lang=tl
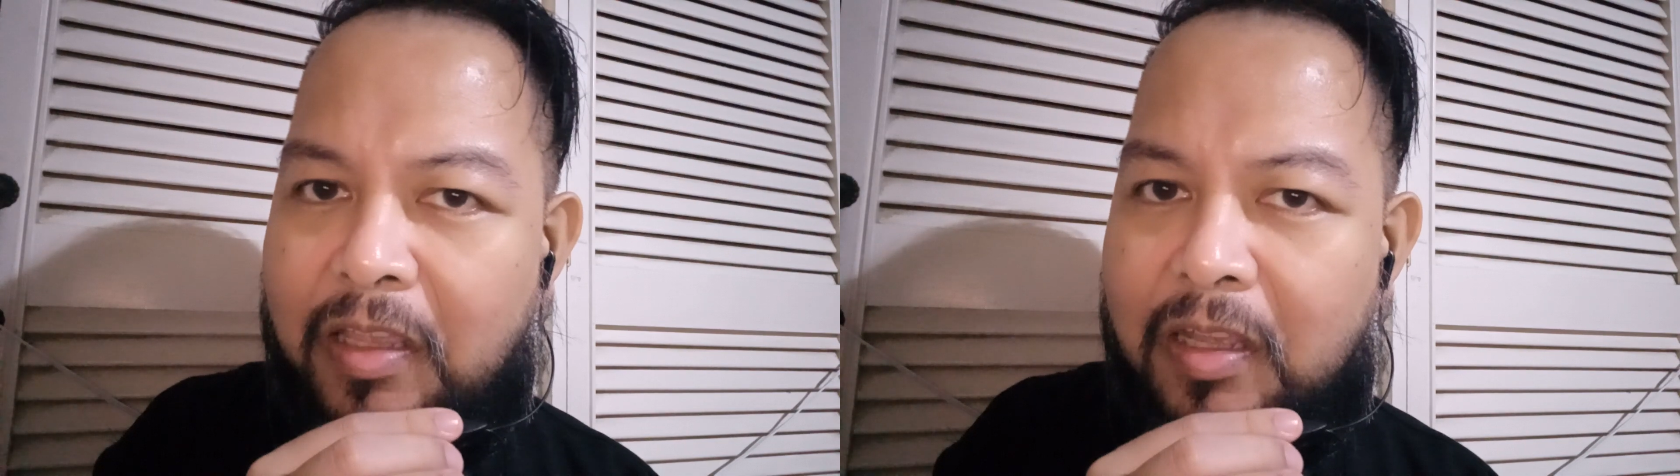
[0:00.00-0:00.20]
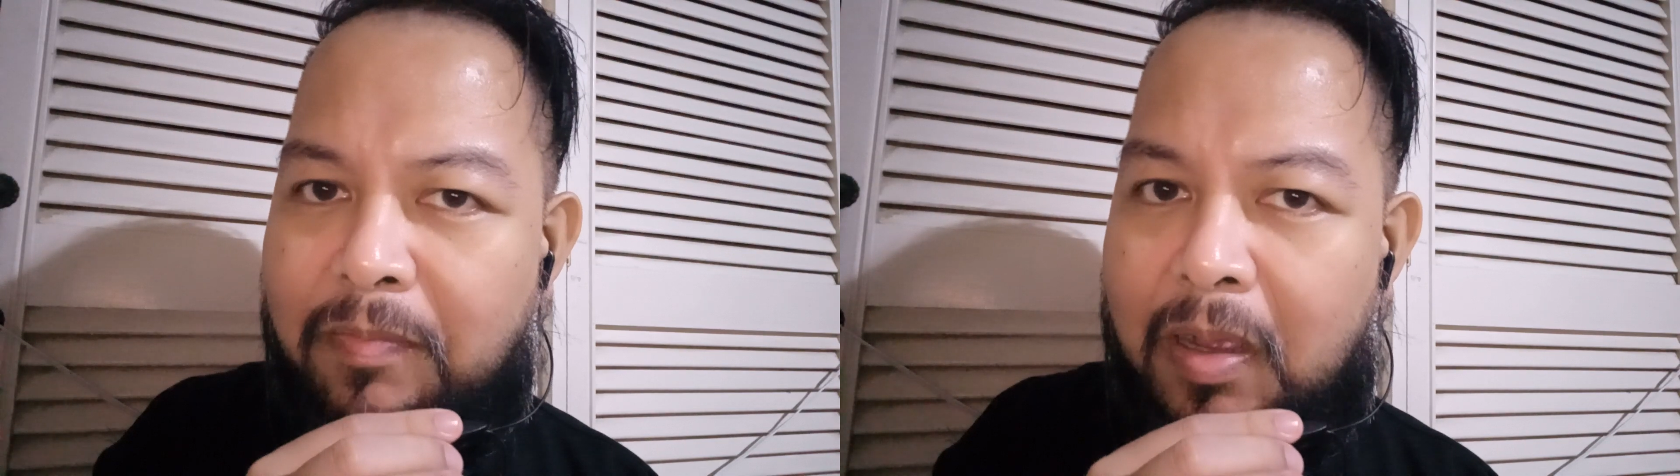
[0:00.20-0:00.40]

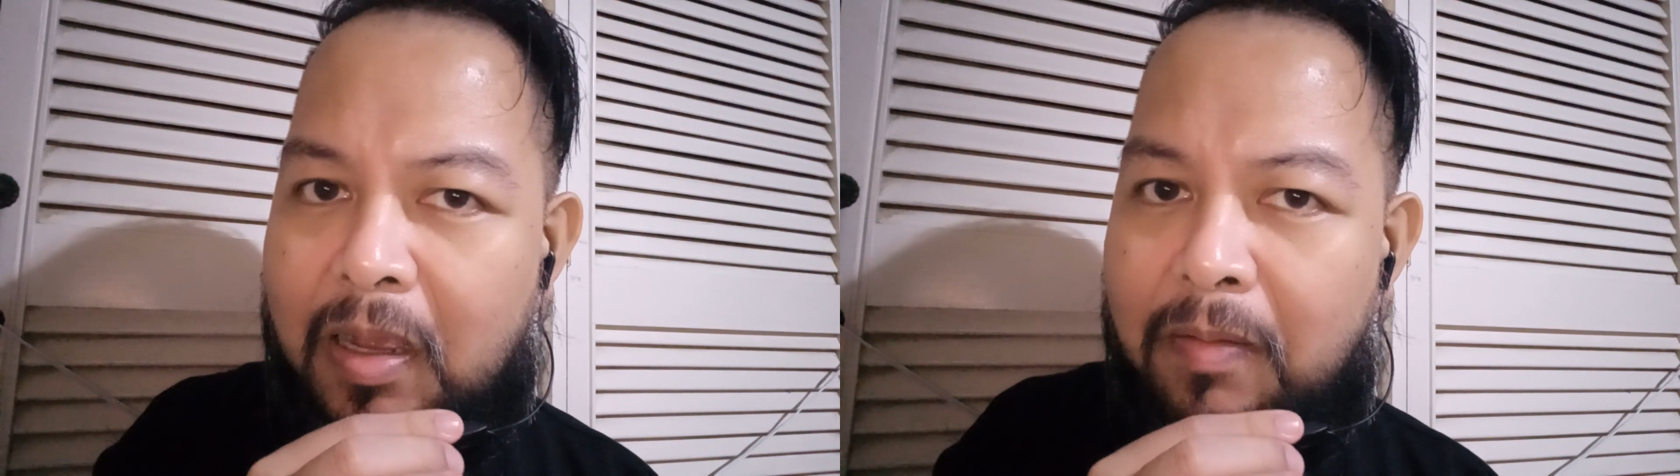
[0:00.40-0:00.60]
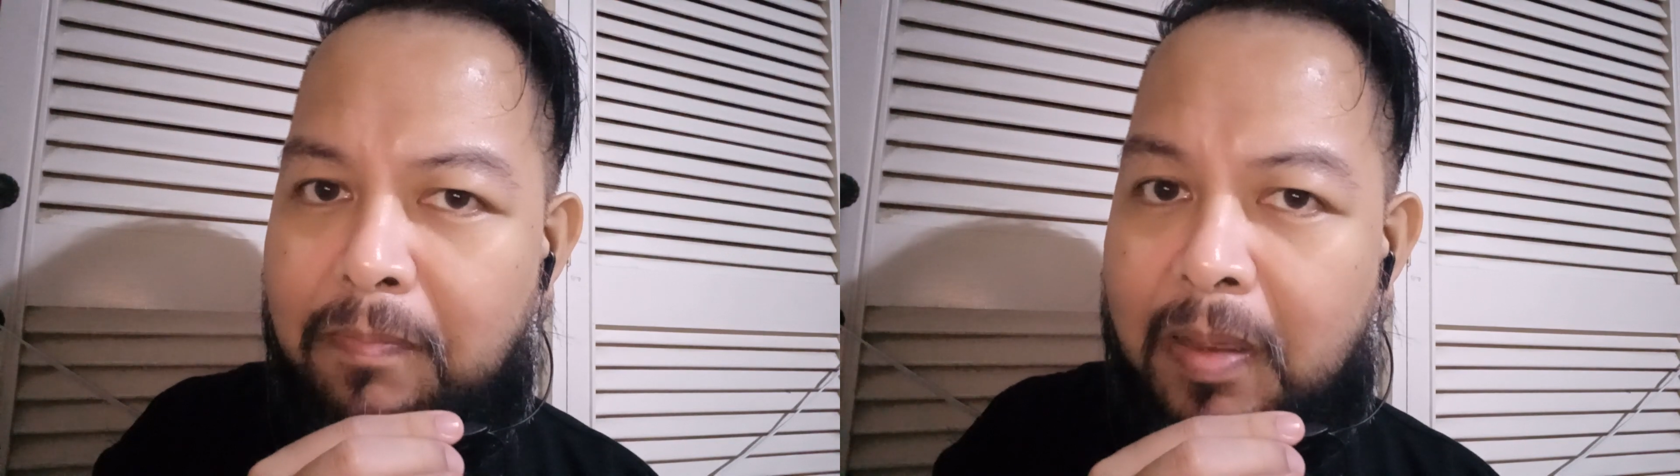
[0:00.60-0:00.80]
ng mga
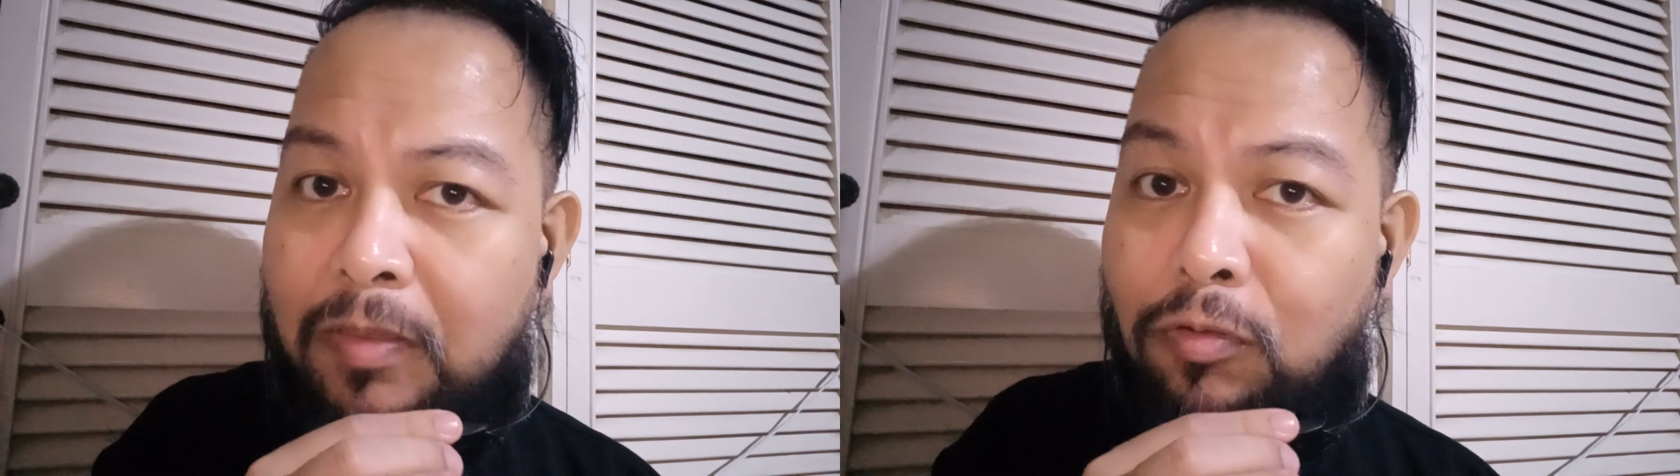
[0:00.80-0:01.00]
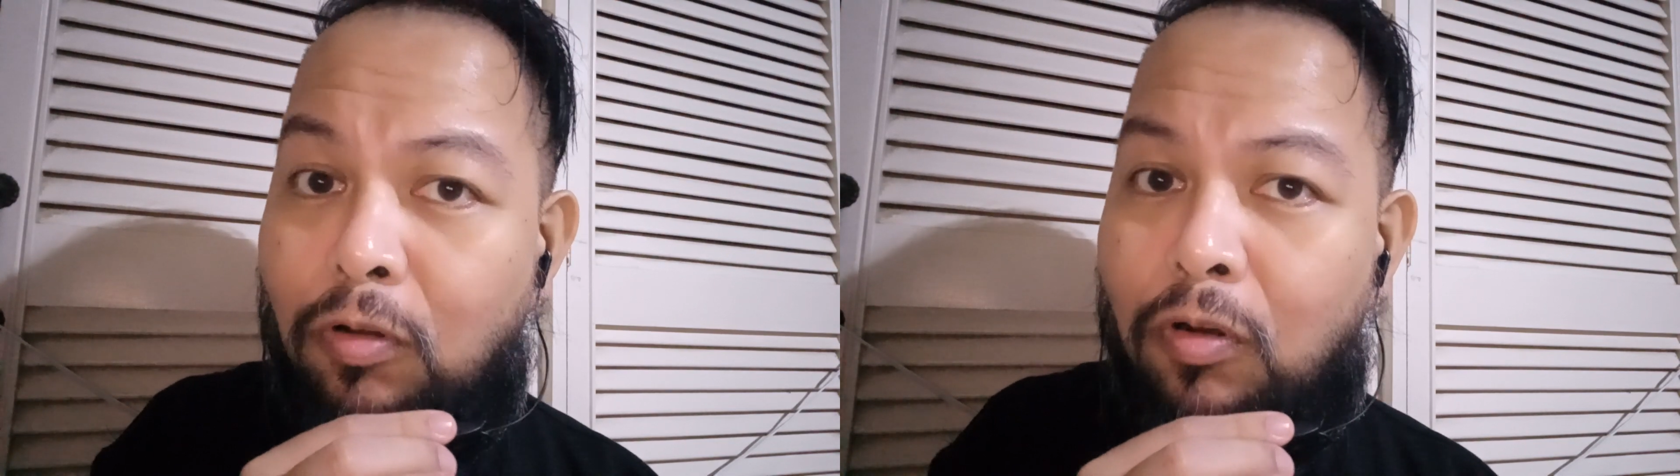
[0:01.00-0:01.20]

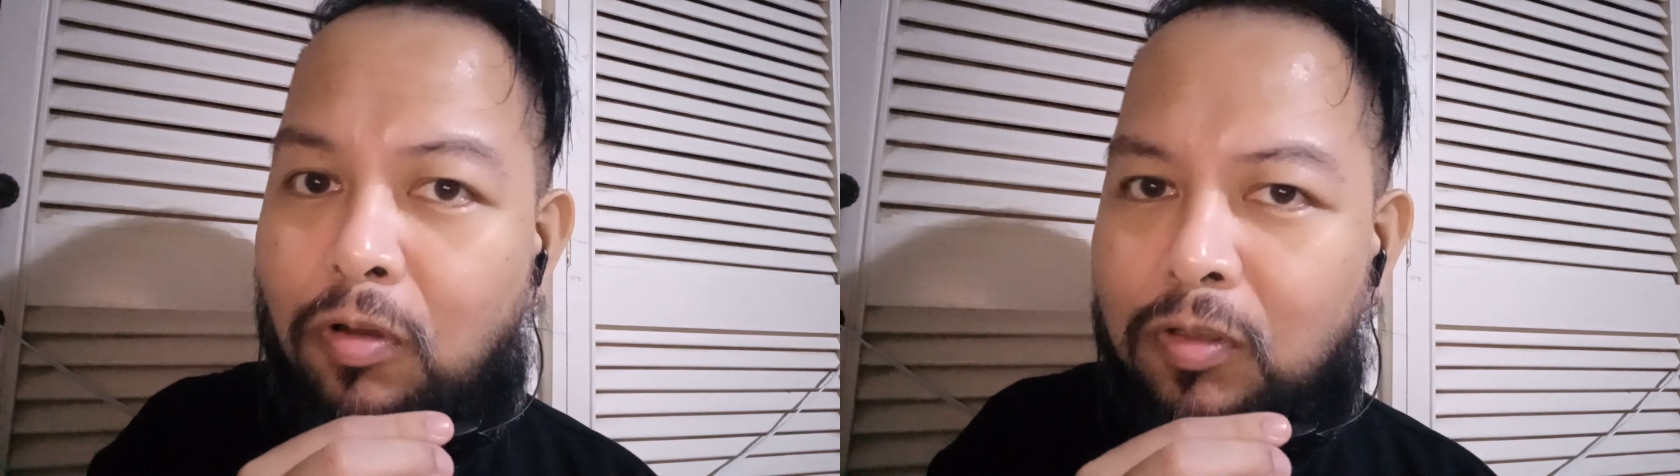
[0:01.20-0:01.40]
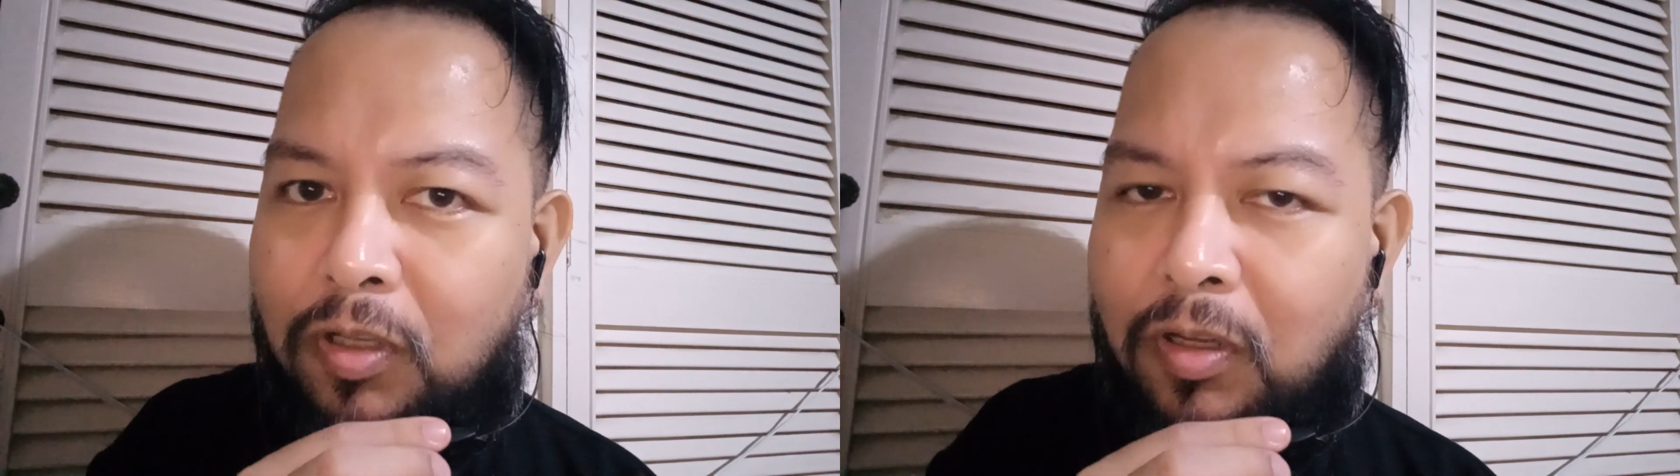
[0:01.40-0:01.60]

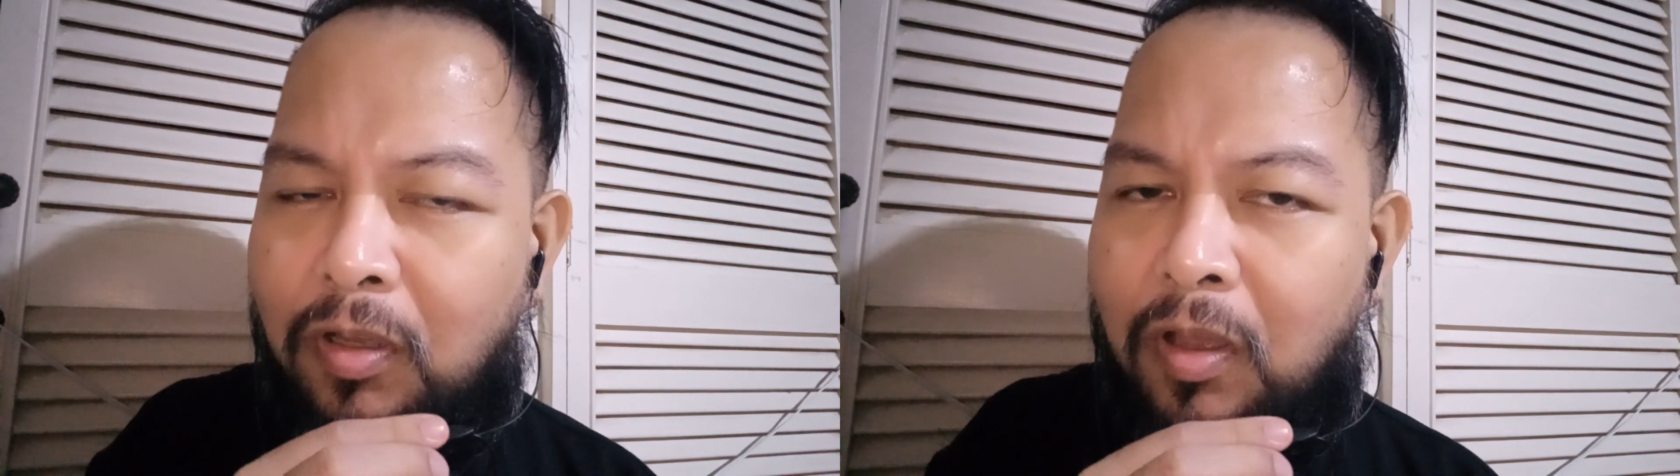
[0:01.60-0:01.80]
pantulong, no?